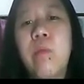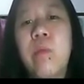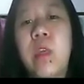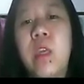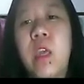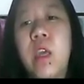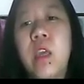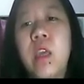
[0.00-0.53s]

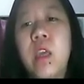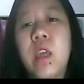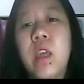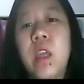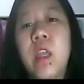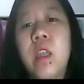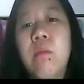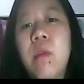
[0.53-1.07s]
suprapubiknya.
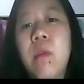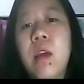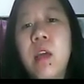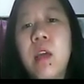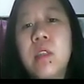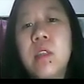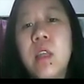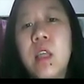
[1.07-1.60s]
Ini
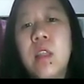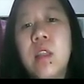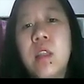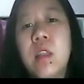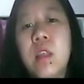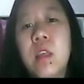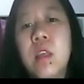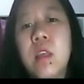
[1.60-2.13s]

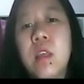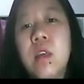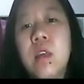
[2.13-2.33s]
masanti.